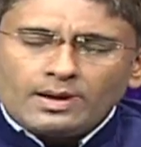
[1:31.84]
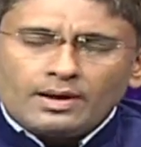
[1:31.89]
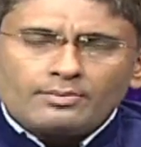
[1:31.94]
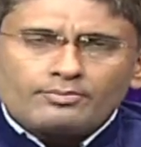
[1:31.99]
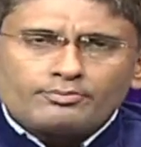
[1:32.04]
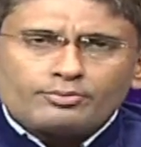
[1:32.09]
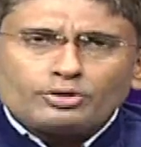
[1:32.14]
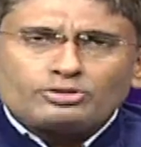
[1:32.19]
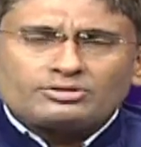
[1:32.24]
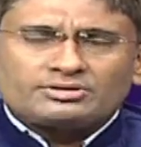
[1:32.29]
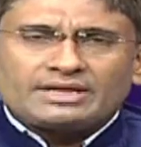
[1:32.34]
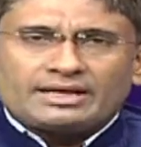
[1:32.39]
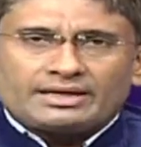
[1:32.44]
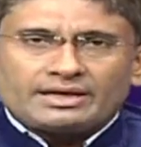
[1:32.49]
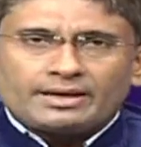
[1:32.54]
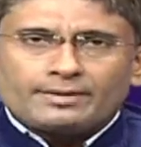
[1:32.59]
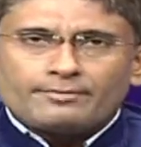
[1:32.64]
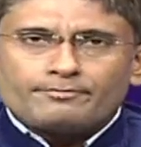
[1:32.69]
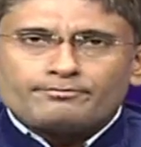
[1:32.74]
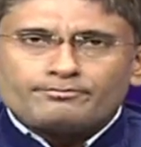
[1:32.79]

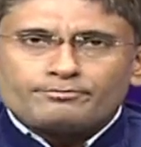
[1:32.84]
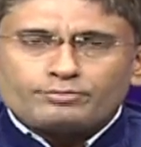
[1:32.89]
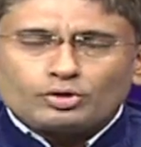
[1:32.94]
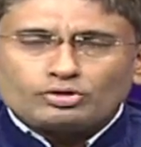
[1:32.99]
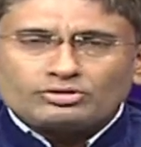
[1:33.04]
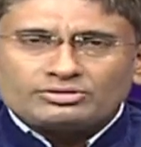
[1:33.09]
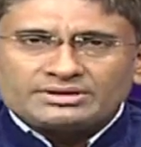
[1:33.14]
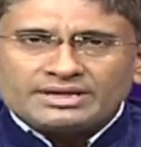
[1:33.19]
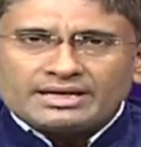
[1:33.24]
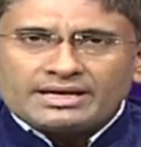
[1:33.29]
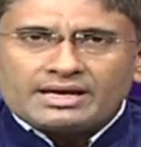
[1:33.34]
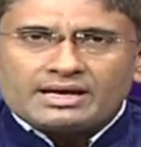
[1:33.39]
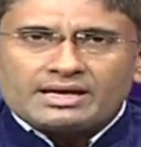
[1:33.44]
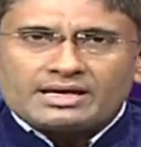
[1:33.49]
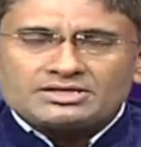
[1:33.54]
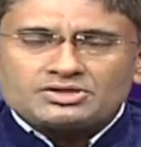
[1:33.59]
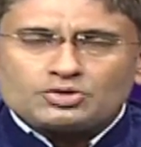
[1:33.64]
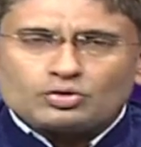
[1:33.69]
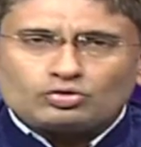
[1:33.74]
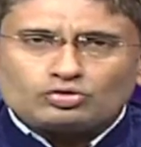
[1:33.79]
প্রত্যেকে প্রত্যেকের
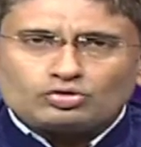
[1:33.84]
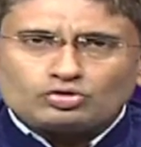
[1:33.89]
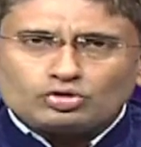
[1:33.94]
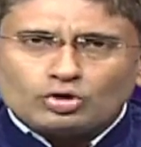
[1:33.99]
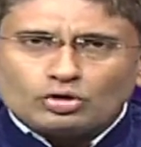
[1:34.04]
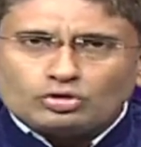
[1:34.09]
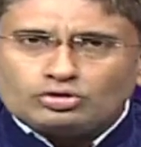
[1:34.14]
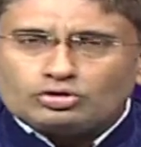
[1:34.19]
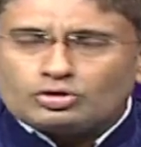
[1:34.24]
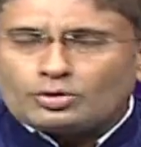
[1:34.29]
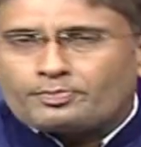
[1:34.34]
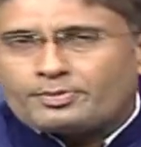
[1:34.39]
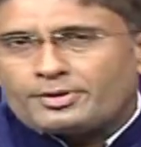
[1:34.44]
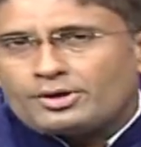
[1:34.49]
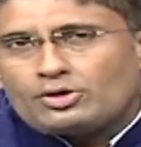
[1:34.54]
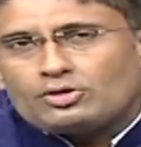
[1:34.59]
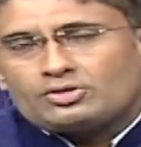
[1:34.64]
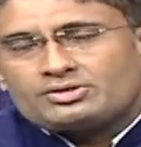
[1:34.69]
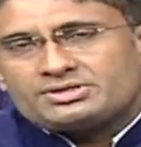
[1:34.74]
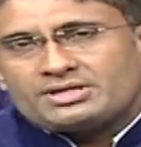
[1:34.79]
কাছে অত্যন্ত
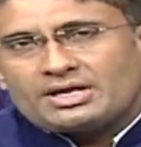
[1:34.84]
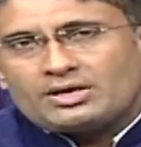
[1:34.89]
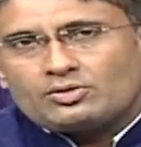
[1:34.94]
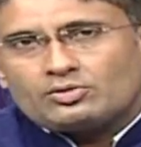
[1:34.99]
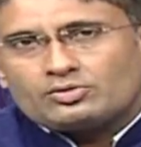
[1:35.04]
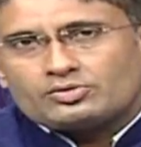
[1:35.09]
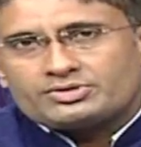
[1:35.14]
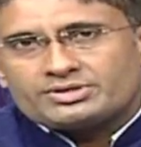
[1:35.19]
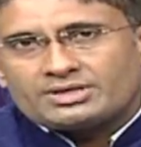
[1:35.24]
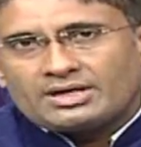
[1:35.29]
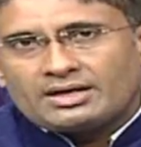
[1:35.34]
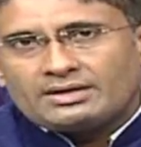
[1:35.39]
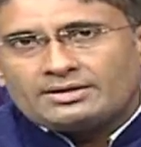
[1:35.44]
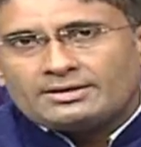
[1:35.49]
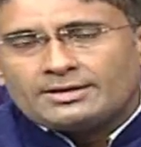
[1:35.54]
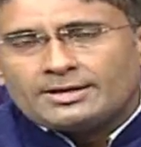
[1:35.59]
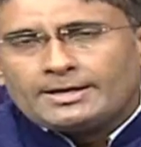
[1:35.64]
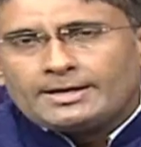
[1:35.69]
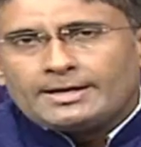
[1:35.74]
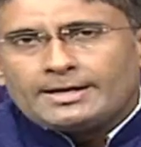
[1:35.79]
প্রিয় হচ্ছে এই অনুষ্ঠান
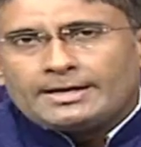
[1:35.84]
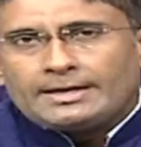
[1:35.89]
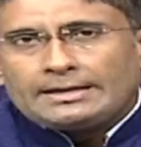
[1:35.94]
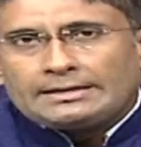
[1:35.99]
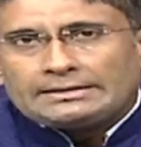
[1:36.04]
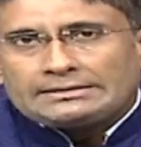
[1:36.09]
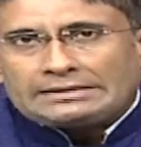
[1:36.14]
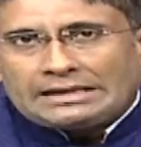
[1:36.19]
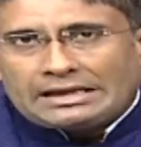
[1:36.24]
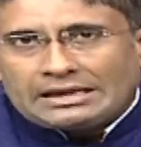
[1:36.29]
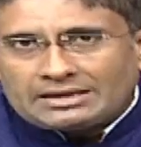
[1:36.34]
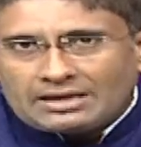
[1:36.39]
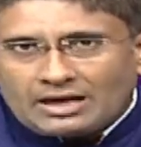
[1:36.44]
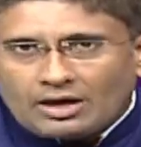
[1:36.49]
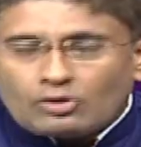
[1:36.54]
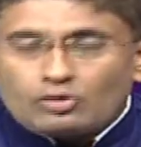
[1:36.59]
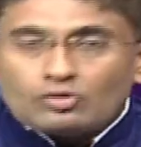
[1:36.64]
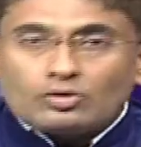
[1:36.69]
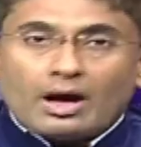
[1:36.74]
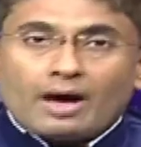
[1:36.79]
তার
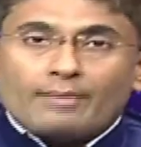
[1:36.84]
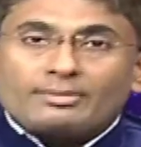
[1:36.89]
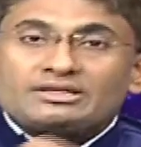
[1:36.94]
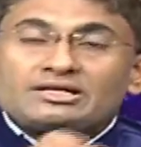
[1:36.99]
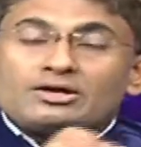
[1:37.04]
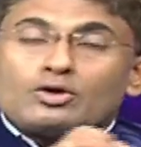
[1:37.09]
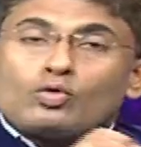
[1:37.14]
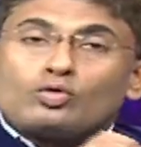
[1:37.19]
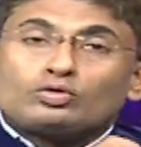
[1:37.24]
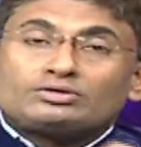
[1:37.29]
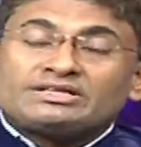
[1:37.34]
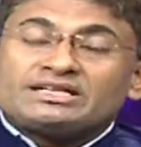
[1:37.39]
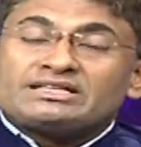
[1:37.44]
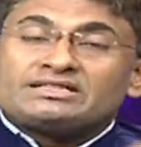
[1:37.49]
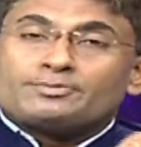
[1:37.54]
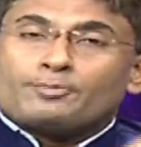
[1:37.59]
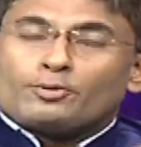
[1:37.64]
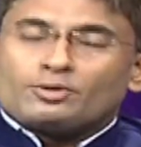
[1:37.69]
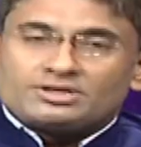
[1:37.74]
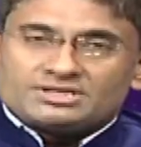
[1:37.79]
কারণ আমাদের অতীত
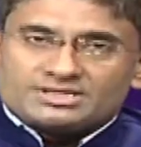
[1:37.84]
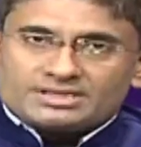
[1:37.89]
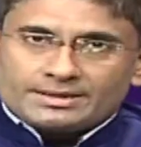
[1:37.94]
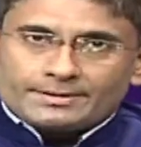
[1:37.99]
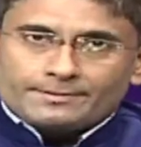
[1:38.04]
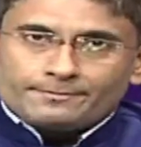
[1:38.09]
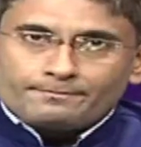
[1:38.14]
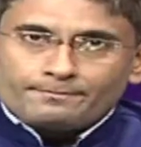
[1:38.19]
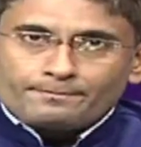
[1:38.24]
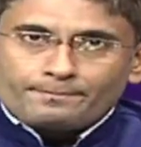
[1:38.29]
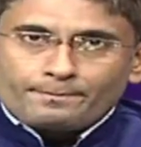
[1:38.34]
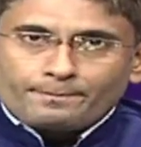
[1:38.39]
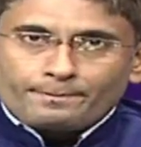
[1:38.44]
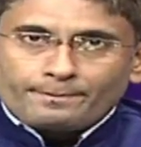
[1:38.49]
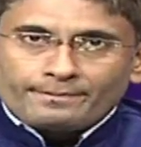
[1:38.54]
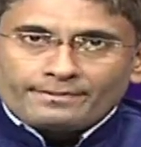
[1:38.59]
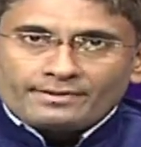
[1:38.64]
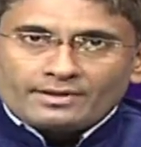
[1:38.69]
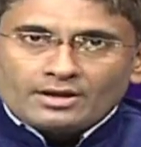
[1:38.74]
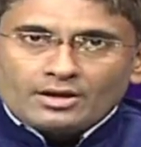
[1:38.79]
বলছে
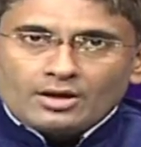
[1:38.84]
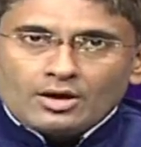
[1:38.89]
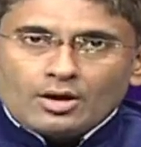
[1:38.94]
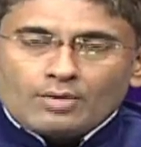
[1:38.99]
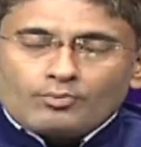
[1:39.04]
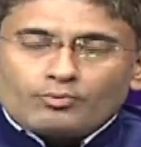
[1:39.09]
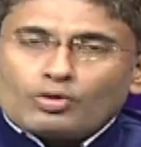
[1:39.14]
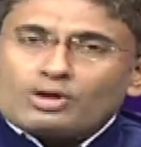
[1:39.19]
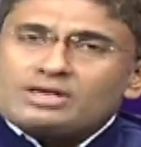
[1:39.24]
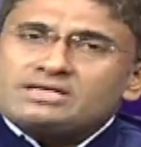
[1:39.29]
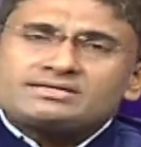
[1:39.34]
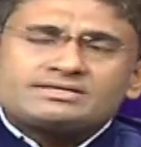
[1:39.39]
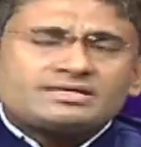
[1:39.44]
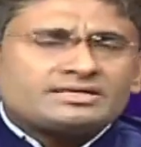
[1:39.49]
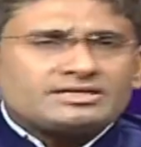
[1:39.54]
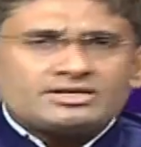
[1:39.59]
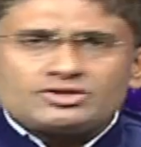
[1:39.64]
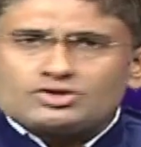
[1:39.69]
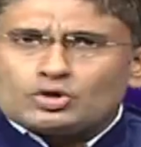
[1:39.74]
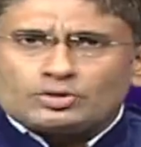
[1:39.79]

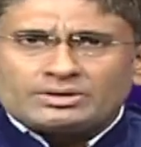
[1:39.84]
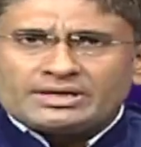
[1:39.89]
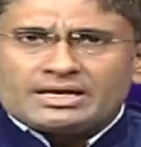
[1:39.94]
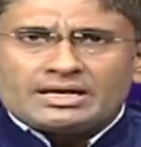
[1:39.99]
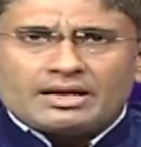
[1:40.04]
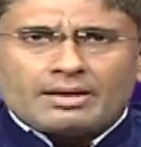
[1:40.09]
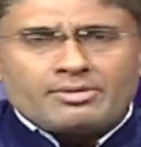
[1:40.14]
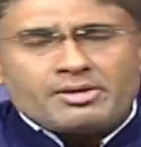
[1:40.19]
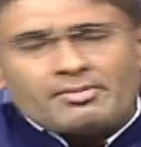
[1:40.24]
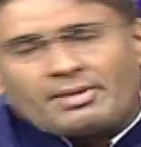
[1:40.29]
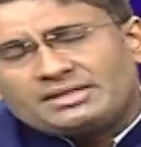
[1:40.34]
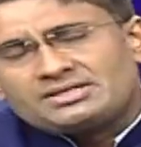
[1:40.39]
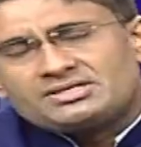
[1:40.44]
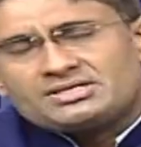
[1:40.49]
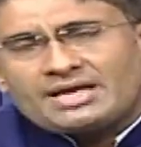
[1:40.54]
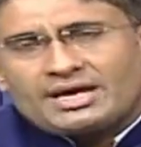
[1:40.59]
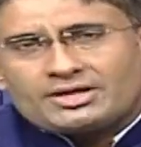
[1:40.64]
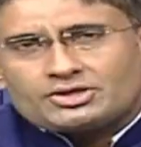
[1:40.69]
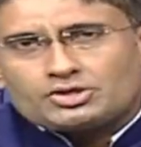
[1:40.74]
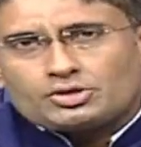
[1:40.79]
পরিস্থিতি জটিল আমি মানছি
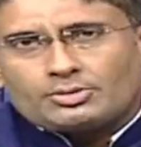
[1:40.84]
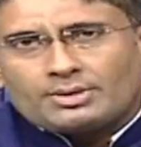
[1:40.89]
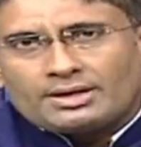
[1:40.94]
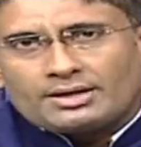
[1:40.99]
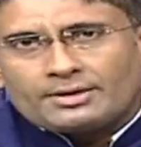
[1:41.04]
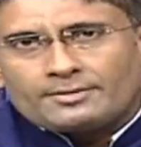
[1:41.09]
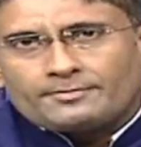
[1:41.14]
একশোবার